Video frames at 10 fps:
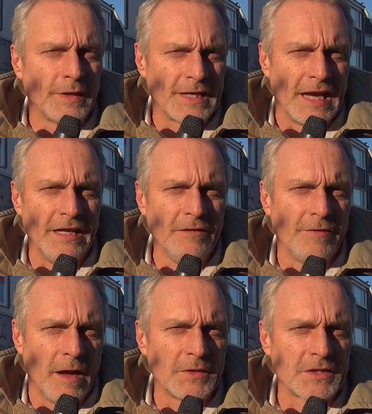Partei in
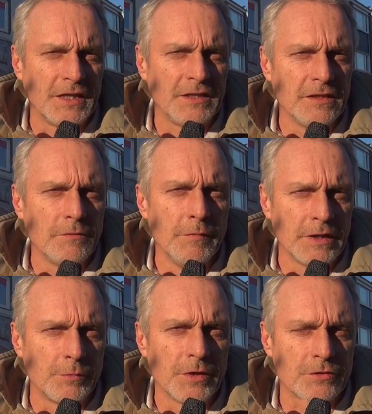Wermelskirchen
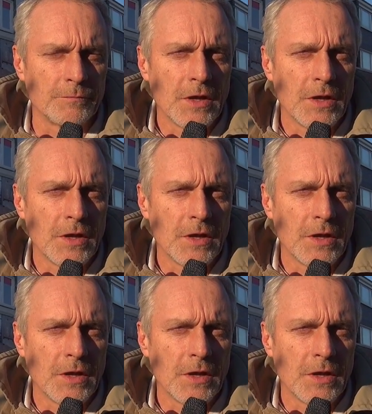mitmischen.